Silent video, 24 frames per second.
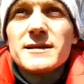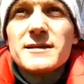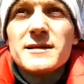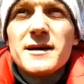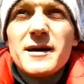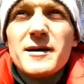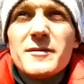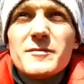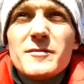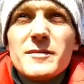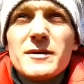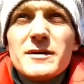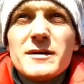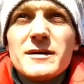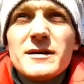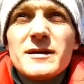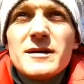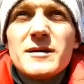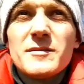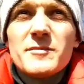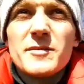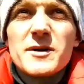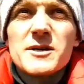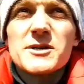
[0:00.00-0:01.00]
там,
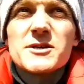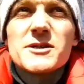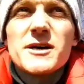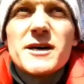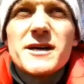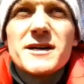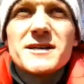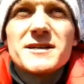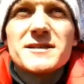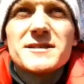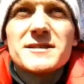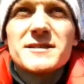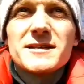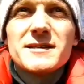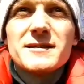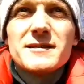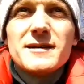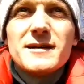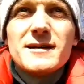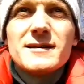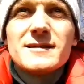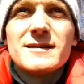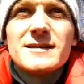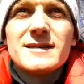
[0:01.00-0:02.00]
пошариться,
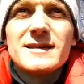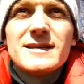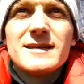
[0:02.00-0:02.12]
да,